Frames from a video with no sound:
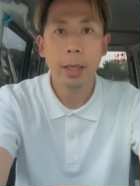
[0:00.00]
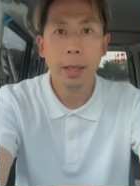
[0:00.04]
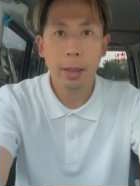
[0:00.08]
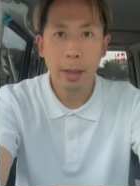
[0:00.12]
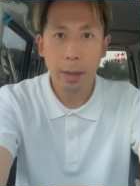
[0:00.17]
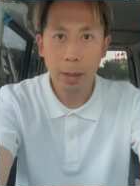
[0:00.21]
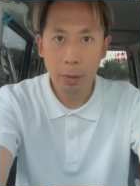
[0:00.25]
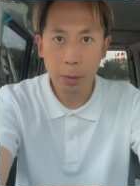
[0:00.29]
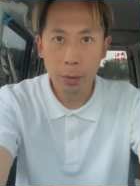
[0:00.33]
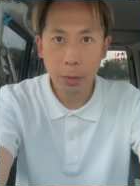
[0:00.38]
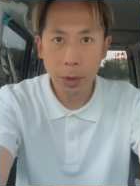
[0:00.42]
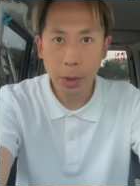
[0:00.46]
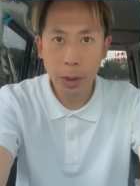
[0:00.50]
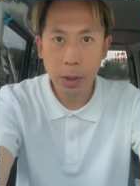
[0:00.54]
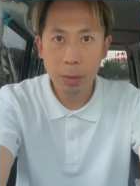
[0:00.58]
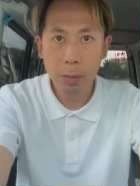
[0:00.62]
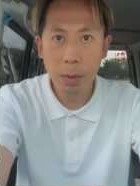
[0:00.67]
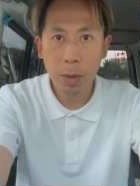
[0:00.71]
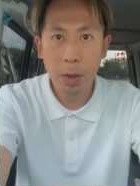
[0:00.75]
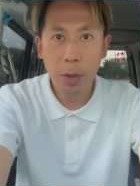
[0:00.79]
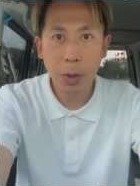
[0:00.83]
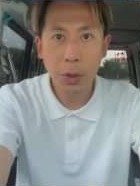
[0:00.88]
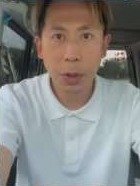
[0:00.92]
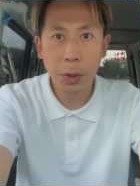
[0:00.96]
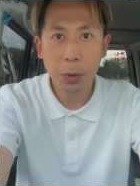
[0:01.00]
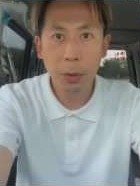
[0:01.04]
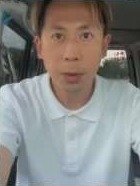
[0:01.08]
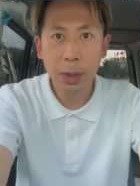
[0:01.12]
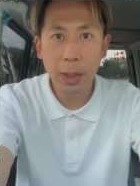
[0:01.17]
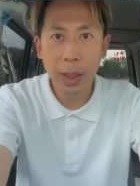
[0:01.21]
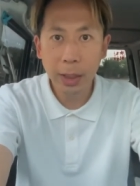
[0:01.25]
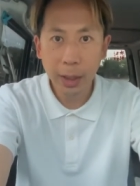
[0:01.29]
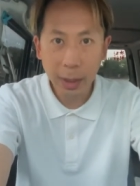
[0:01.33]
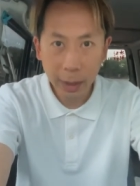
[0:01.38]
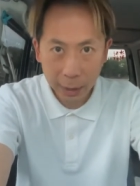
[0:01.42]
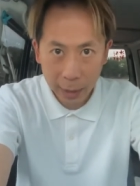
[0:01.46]
えー、本日もお仕
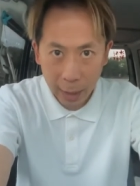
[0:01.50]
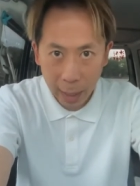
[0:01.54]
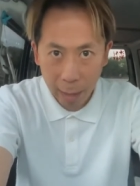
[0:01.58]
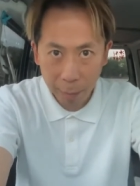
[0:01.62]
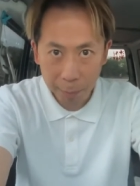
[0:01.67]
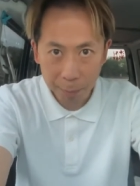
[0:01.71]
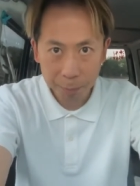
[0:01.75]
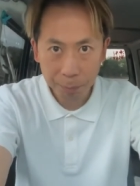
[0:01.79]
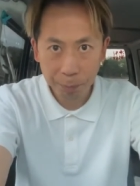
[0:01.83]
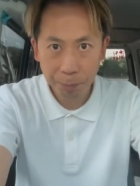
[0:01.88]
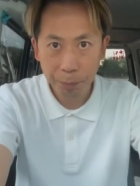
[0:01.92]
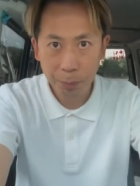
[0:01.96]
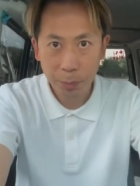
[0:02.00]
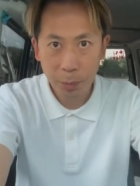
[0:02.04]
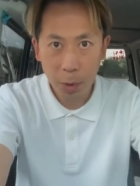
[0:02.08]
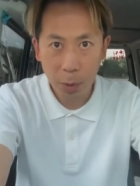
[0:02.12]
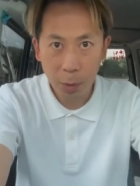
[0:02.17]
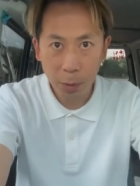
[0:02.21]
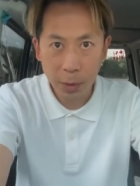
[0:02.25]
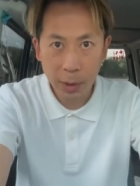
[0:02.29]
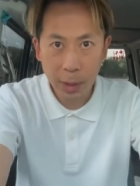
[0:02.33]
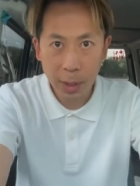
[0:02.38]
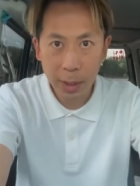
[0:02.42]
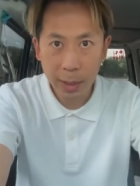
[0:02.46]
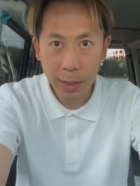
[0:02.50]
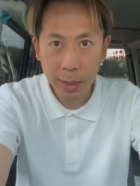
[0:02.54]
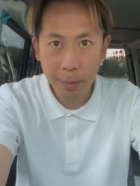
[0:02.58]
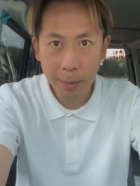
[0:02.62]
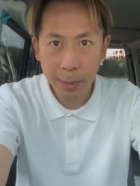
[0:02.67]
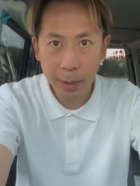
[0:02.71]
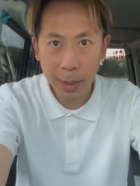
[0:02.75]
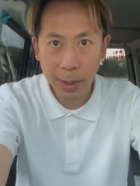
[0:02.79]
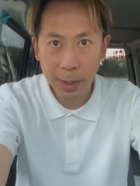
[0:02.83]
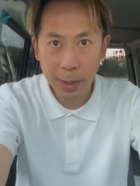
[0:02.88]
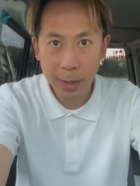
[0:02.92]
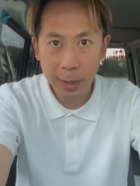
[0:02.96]
事だった方お疲れ
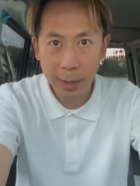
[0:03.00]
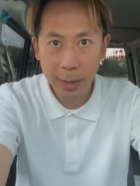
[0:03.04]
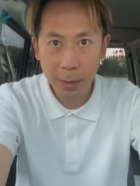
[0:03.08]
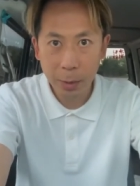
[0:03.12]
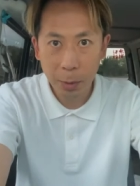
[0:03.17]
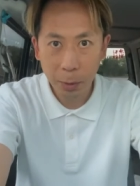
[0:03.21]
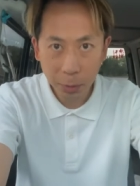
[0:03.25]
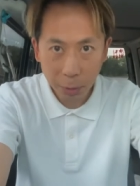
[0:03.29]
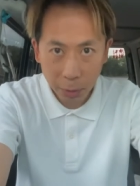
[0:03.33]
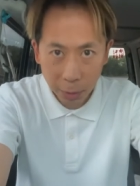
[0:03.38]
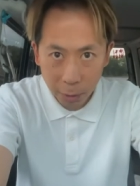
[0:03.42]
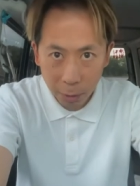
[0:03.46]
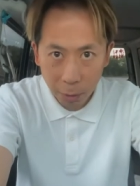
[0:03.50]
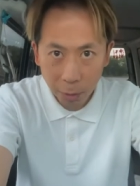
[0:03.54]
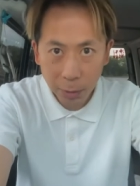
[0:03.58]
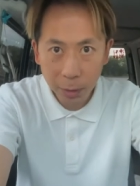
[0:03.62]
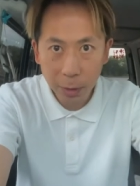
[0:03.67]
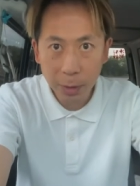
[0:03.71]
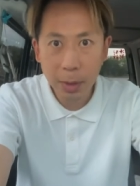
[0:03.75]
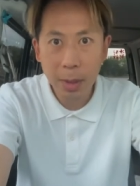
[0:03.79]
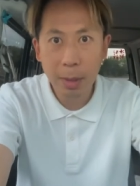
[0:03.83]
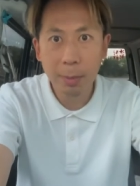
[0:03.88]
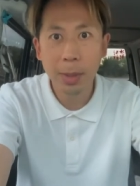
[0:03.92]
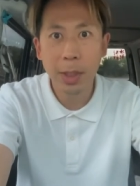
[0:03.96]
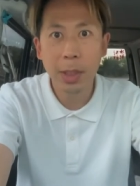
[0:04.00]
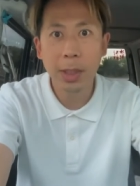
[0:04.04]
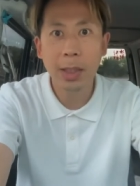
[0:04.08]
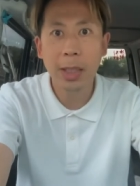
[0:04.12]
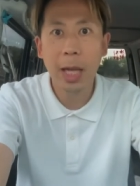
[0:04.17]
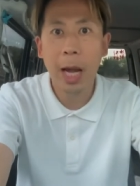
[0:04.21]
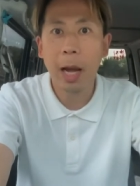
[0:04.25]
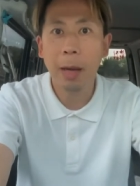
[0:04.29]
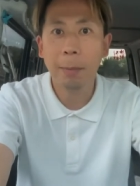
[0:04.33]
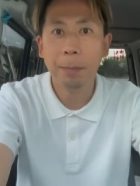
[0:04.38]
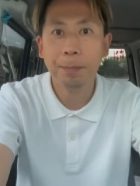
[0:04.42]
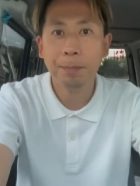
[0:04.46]
様です本当にご苦労様でし
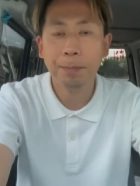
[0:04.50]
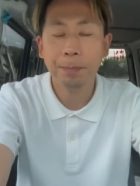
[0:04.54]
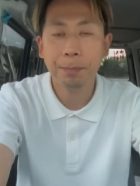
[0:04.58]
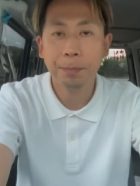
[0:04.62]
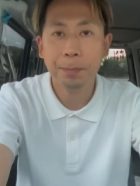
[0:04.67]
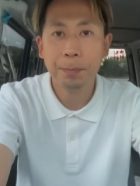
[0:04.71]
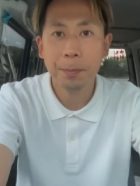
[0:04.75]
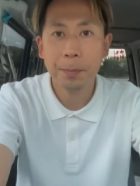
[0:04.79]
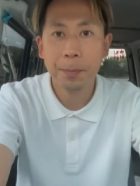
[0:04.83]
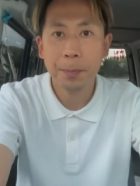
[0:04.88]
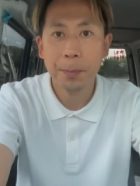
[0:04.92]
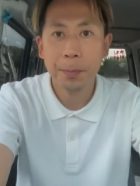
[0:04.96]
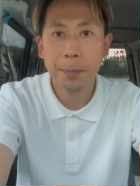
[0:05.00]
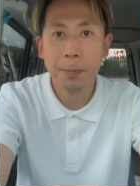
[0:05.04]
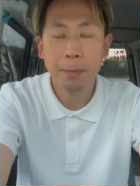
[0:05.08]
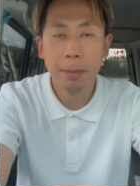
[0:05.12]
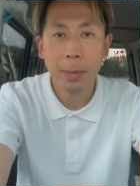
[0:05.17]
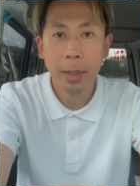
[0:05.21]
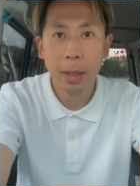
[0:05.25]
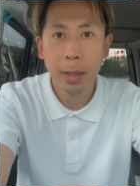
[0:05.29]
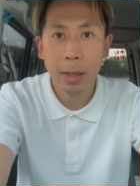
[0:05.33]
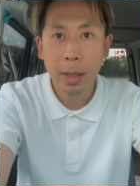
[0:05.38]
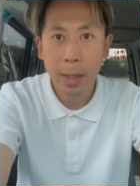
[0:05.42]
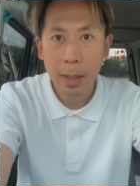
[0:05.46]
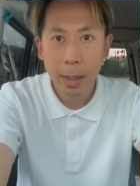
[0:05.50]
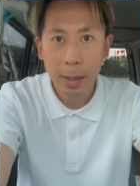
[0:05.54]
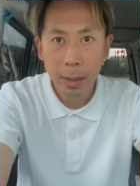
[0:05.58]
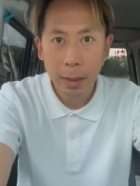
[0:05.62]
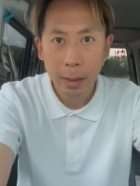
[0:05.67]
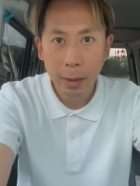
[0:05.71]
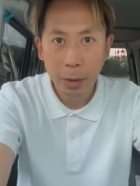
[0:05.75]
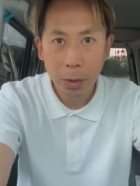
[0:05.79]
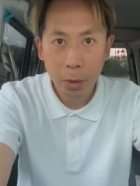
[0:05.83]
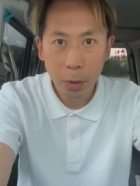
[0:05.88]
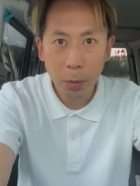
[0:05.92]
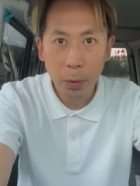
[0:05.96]
た
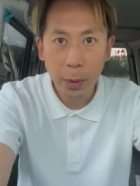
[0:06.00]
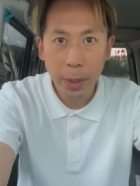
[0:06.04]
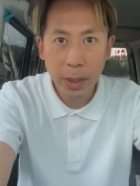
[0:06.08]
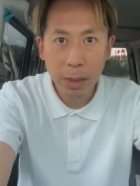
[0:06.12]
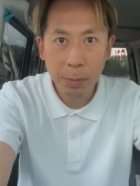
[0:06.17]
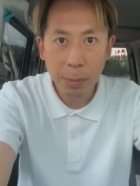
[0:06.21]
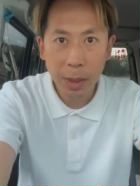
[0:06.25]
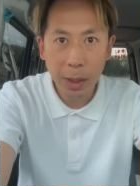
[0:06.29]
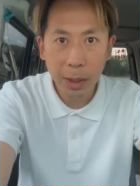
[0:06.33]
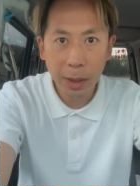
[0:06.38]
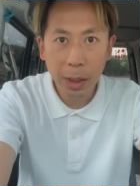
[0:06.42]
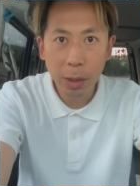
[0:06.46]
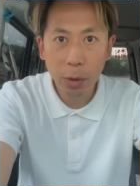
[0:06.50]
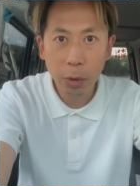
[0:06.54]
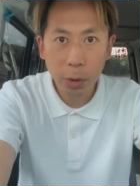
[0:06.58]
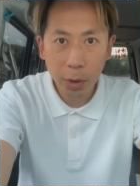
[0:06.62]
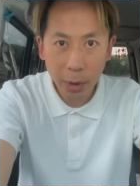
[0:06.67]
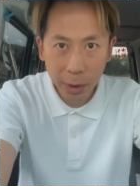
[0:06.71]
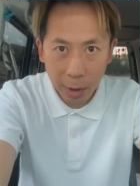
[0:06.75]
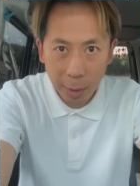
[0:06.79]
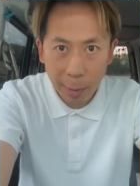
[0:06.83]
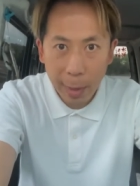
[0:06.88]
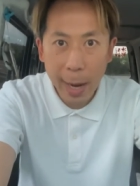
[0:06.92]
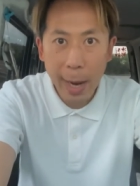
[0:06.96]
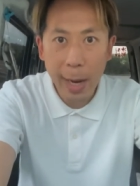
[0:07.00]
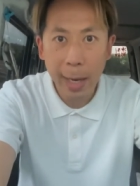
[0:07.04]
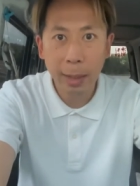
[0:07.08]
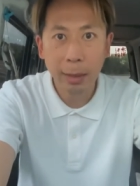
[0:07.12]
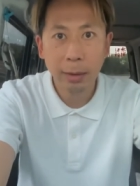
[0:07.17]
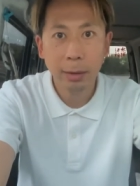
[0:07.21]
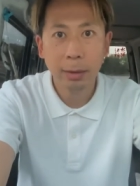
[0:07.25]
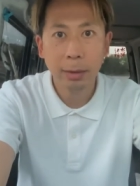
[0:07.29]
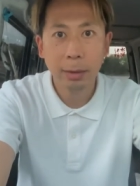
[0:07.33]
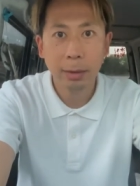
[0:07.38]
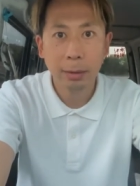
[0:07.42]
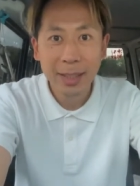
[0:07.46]
今日お休みだったという方は
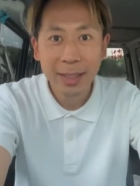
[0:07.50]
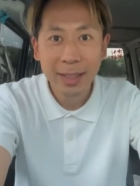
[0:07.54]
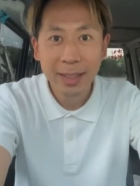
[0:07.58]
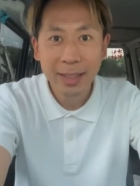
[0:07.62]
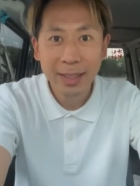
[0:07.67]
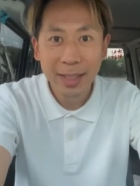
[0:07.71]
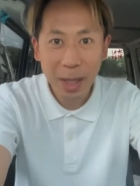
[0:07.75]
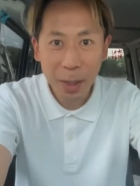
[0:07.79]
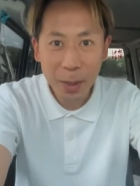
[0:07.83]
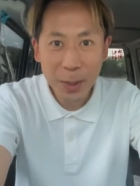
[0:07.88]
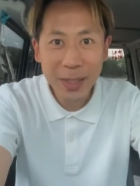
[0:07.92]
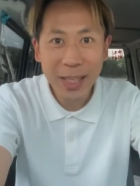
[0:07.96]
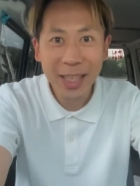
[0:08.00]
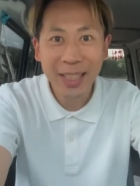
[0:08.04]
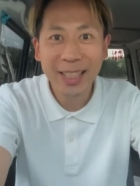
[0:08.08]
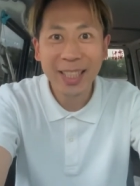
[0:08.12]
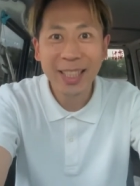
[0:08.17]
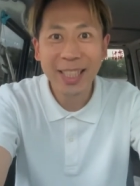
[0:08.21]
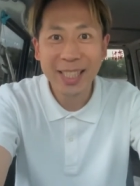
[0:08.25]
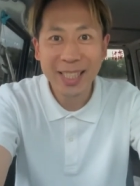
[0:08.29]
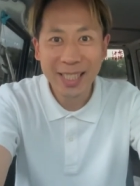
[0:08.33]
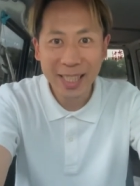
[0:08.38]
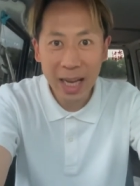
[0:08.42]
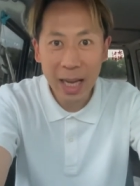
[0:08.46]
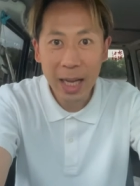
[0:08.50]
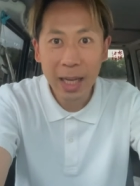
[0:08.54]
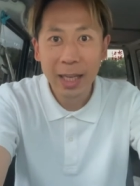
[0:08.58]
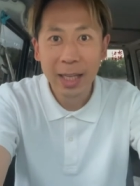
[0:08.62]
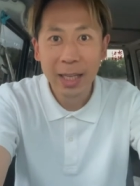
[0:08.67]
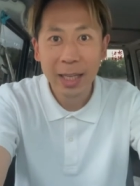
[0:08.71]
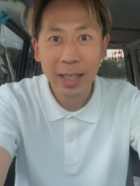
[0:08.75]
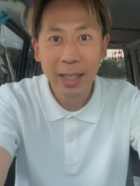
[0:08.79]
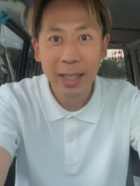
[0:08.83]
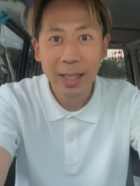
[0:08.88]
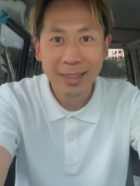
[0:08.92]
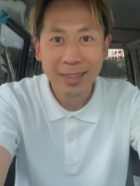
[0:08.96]
楽しかったですか
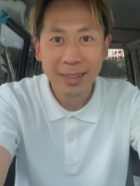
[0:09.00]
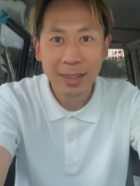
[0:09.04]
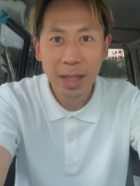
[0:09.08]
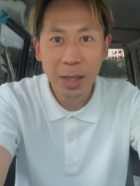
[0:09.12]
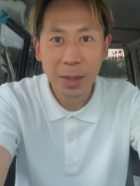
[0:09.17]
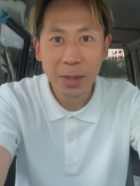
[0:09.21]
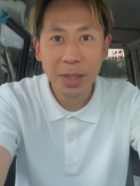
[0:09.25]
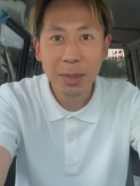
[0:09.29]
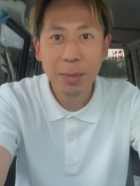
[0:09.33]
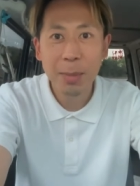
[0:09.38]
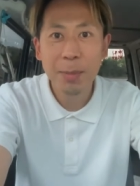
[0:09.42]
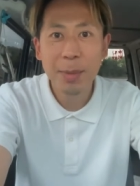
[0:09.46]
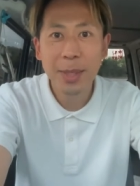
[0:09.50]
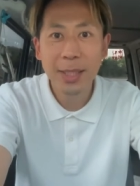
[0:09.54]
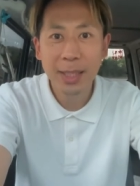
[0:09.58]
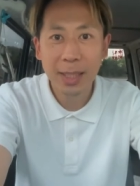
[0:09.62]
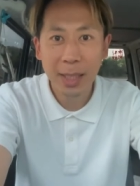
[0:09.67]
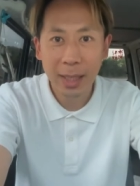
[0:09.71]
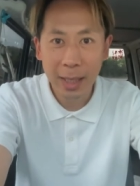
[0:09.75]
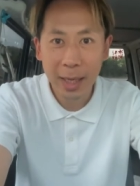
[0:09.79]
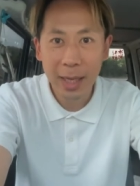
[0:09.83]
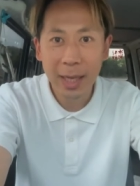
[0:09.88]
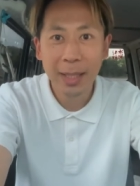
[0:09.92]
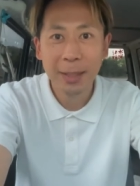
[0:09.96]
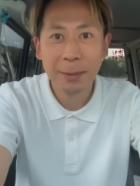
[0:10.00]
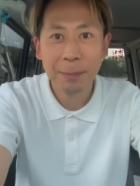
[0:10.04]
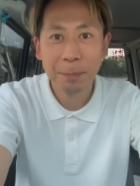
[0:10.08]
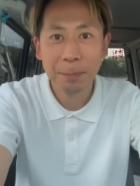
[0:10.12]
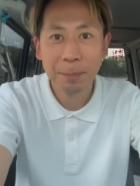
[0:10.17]
楽しみましたか、